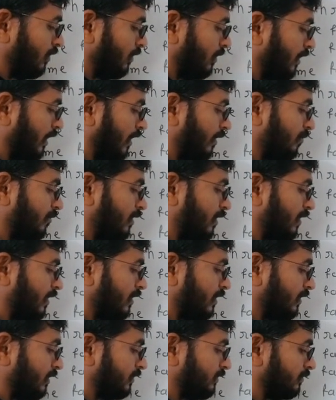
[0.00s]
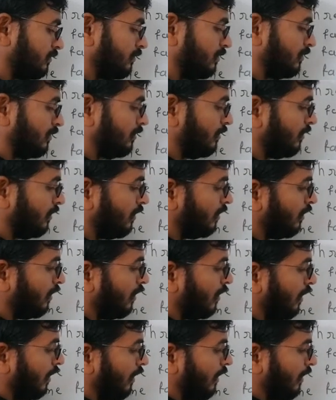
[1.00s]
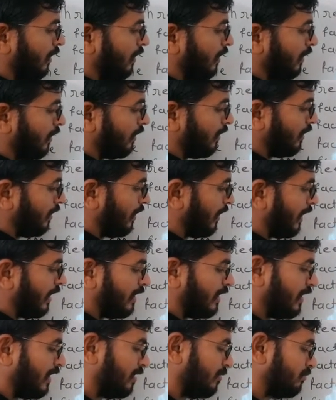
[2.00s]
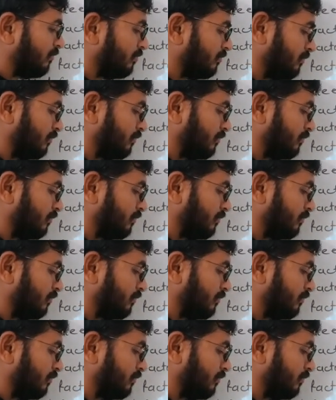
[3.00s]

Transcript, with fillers: टाइम इज नाइन एम